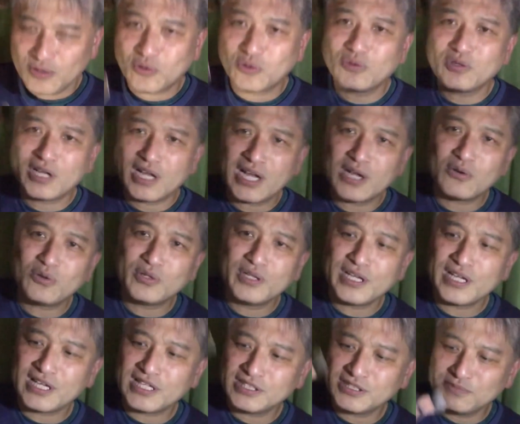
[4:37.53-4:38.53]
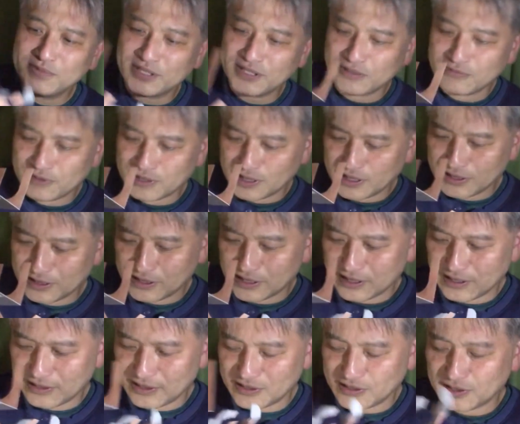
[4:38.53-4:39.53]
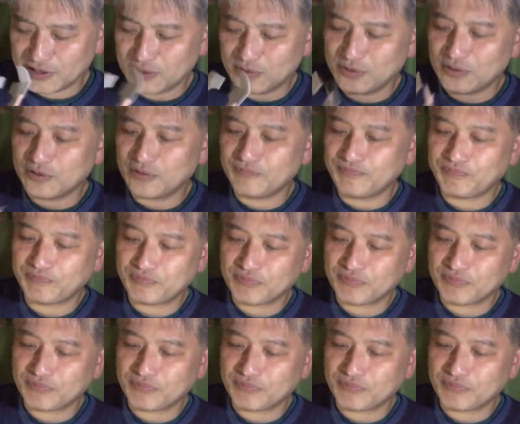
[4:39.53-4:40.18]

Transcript: この箱で初めて分かったんですけど、